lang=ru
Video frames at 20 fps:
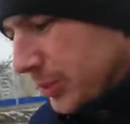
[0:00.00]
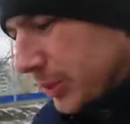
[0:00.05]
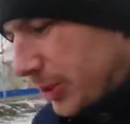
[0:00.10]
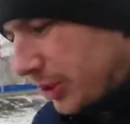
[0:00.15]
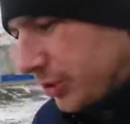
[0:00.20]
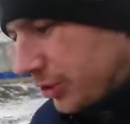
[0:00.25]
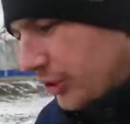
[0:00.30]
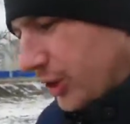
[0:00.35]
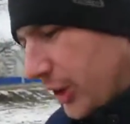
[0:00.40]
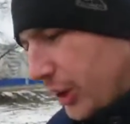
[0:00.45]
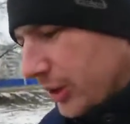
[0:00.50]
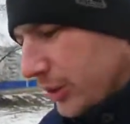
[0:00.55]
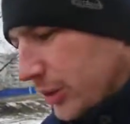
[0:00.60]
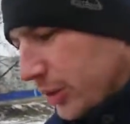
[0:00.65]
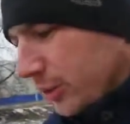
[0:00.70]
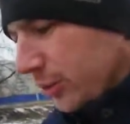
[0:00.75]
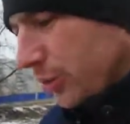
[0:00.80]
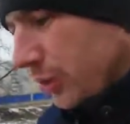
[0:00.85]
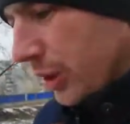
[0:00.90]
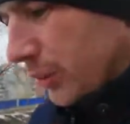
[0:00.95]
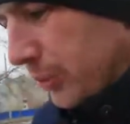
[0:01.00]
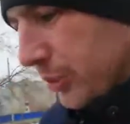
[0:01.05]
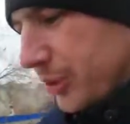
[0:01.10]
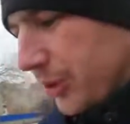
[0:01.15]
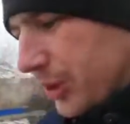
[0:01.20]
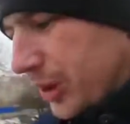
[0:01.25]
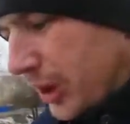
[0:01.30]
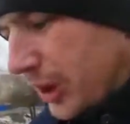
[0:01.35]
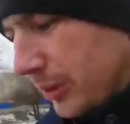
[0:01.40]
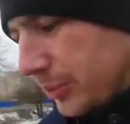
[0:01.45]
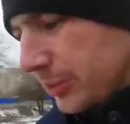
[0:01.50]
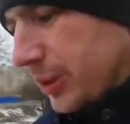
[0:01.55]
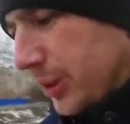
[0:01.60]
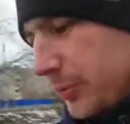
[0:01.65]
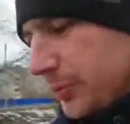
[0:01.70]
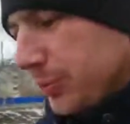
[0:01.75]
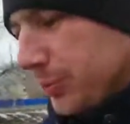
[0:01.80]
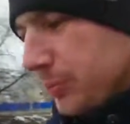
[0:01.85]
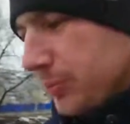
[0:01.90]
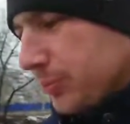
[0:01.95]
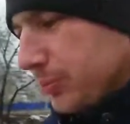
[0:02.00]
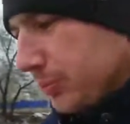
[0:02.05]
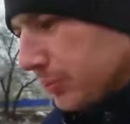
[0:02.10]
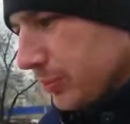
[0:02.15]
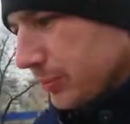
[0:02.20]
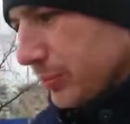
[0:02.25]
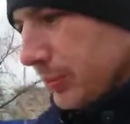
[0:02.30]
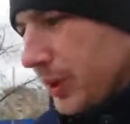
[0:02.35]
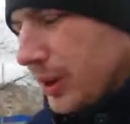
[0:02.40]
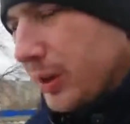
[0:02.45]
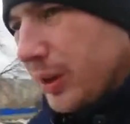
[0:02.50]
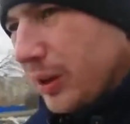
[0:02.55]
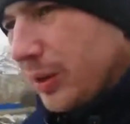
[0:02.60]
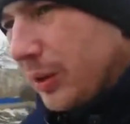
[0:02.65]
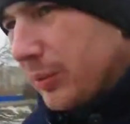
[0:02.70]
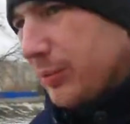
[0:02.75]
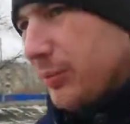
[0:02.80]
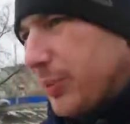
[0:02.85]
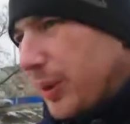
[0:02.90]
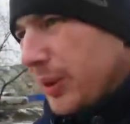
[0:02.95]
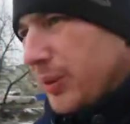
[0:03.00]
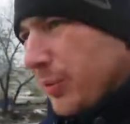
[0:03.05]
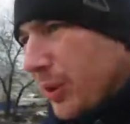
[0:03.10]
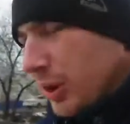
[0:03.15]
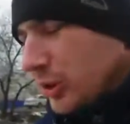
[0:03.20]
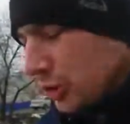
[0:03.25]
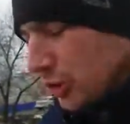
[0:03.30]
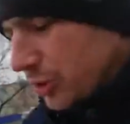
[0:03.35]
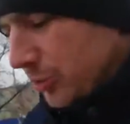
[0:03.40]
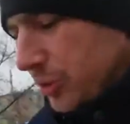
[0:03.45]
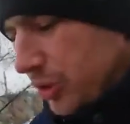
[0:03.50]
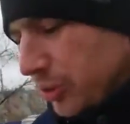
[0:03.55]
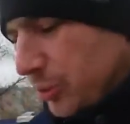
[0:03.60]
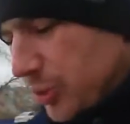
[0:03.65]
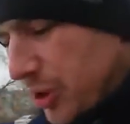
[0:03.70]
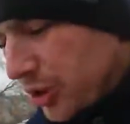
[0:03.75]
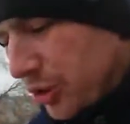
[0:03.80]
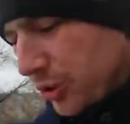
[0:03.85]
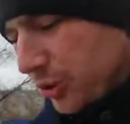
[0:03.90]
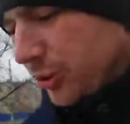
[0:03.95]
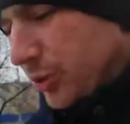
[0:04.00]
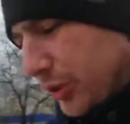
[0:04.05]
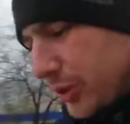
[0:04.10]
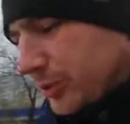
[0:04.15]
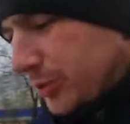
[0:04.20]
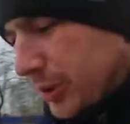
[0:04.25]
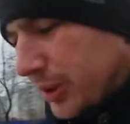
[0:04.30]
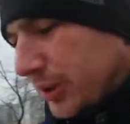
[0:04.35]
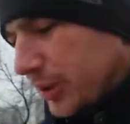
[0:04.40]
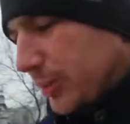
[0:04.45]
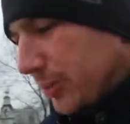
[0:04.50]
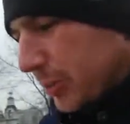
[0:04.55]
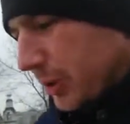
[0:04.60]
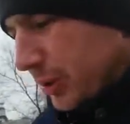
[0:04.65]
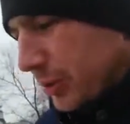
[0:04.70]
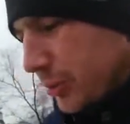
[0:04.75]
Приезжает к людям старым, там, я так понимаю, что обеспечивают там, их там